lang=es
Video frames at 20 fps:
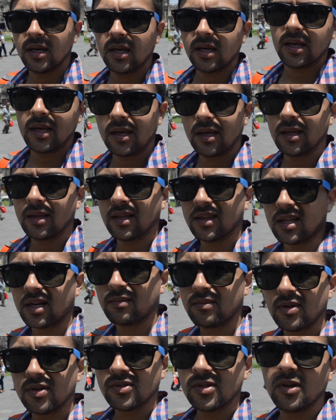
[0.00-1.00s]
Eh, detrás
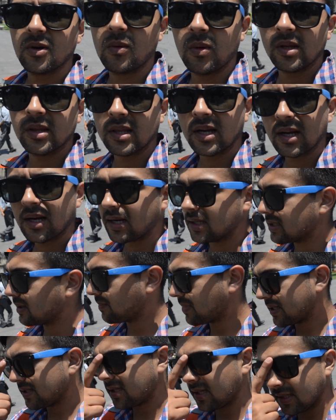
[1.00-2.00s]
mío se encuentra la Casa
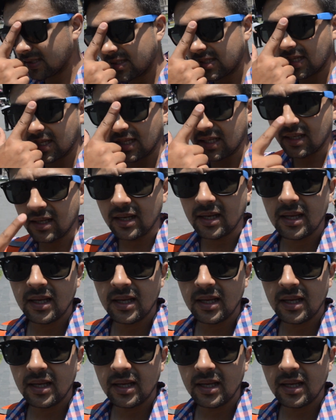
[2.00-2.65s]
Presidencial,